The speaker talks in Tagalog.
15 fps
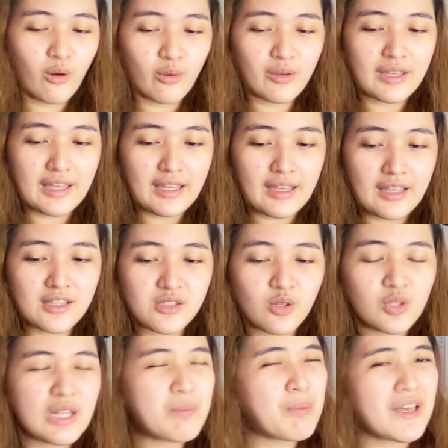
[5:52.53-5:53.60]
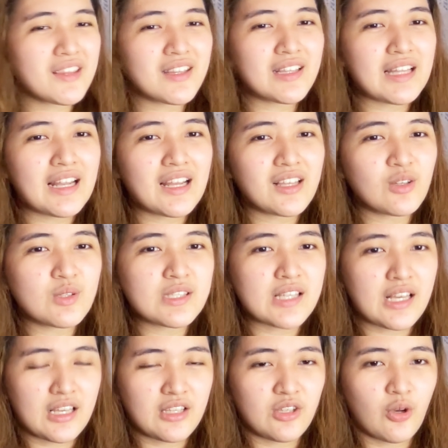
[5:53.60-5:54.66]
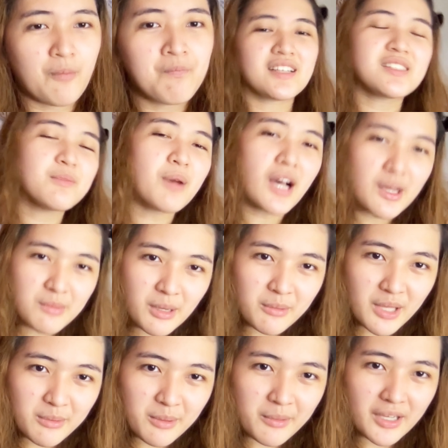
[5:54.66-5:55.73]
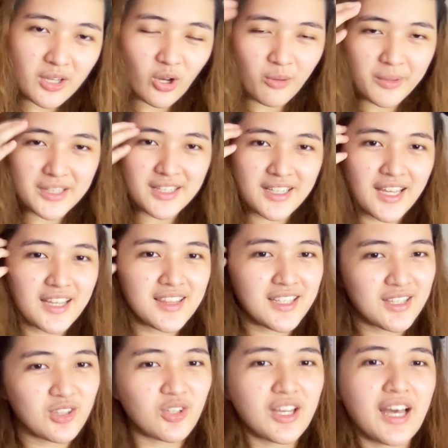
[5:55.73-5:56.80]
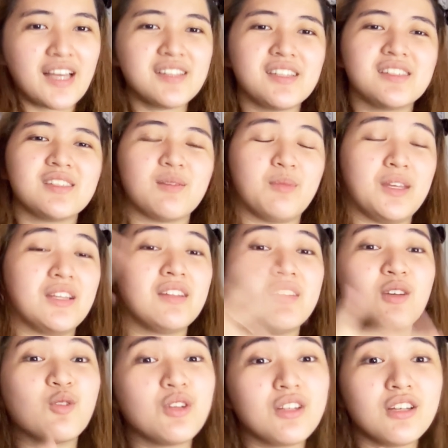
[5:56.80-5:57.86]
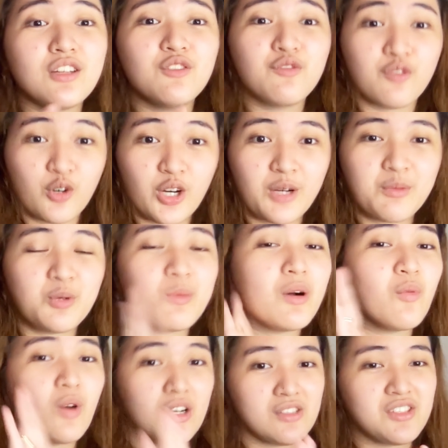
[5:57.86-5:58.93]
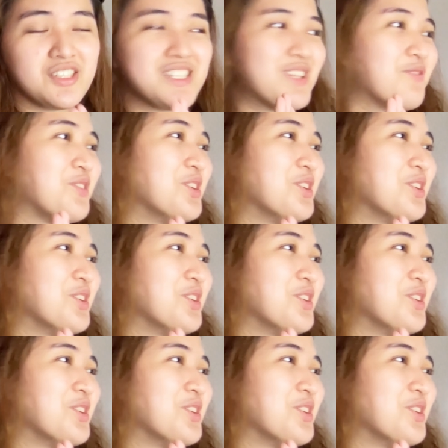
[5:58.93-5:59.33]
Okay? So, depende na lang yun sa inyo. Kasi baka mamaya may mag-comment again dito, guys, at sabihin, hindi ko ini-inform yung mga watchers and